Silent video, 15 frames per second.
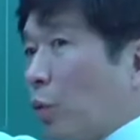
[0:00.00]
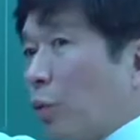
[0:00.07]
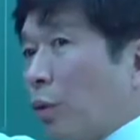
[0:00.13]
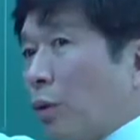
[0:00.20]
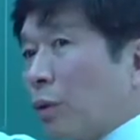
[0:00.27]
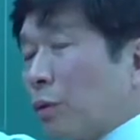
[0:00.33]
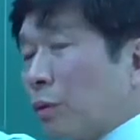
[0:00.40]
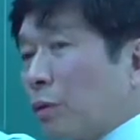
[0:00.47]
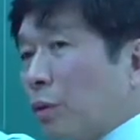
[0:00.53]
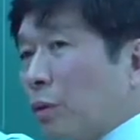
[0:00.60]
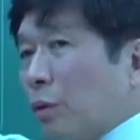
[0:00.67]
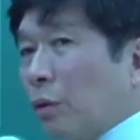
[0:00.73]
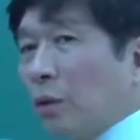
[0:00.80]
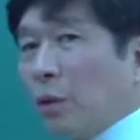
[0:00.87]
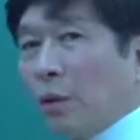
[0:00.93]
오를
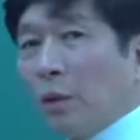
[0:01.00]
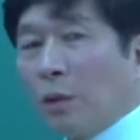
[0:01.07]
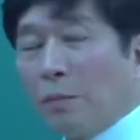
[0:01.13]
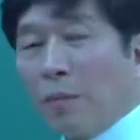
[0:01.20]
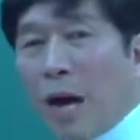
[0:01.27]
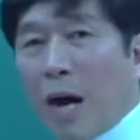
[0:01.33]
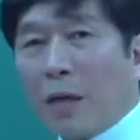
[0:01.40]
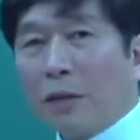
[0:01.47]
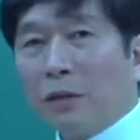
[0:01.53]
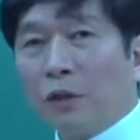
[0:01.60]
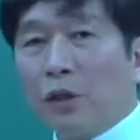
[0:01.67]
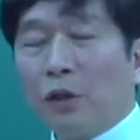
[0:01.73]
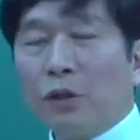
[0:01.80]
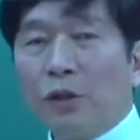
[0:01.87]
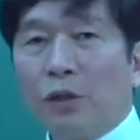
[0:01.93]
더 많은
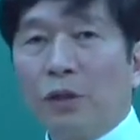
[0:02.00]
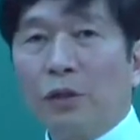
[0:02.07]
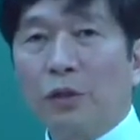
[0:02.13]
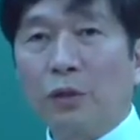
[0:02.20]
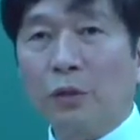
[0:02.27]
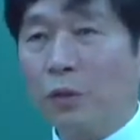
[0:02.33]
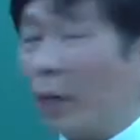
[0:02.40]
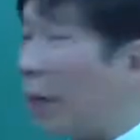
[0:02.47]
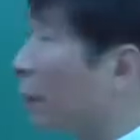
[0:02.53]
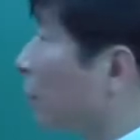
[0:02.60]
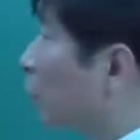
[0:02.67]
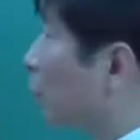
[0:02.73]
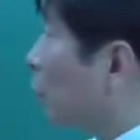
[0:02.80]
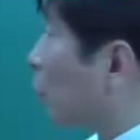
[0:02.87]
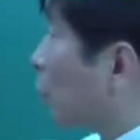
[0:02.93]
전기를 쓰고
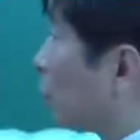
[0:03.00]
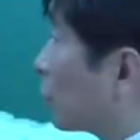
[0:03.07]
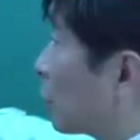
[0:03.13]
하겠죠.